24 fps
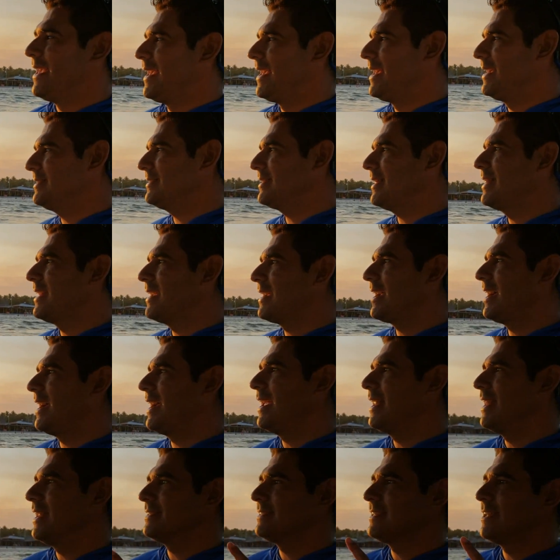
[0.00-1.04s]
Esta de acá
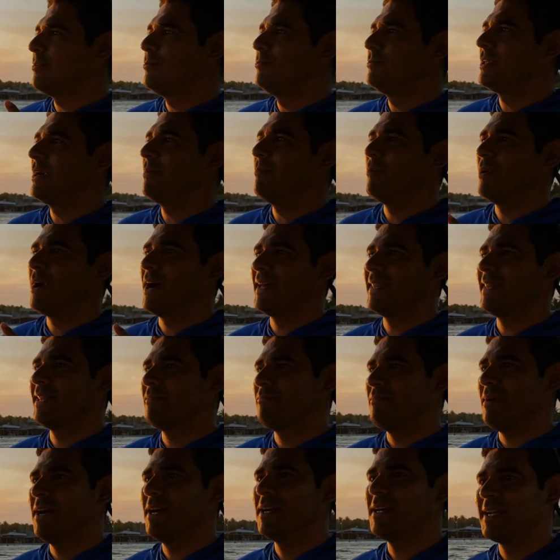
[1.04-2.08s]
es la segunda bocana
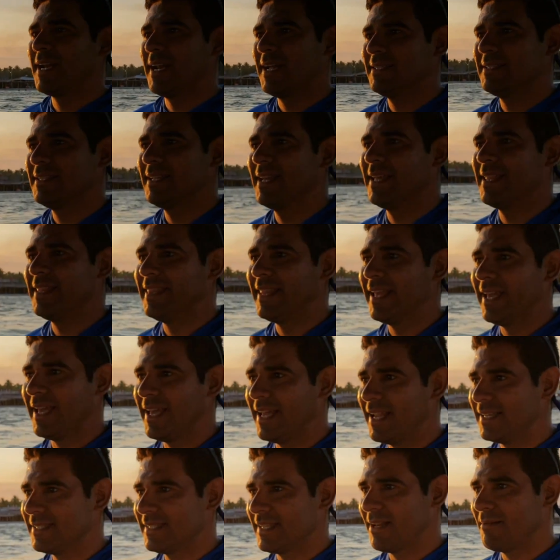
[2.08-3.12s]
más grande de
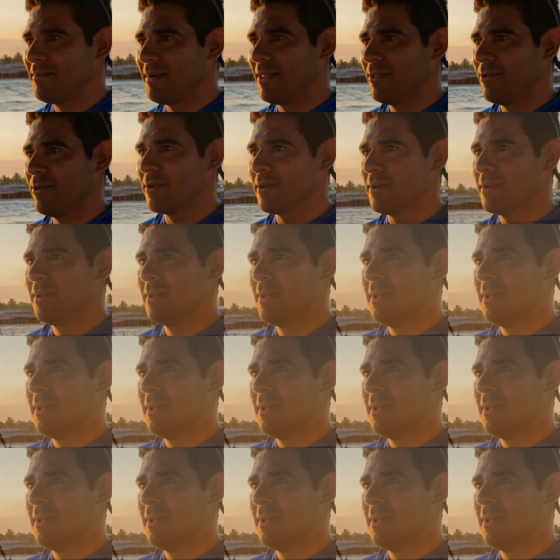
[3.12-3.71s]
El Salvador.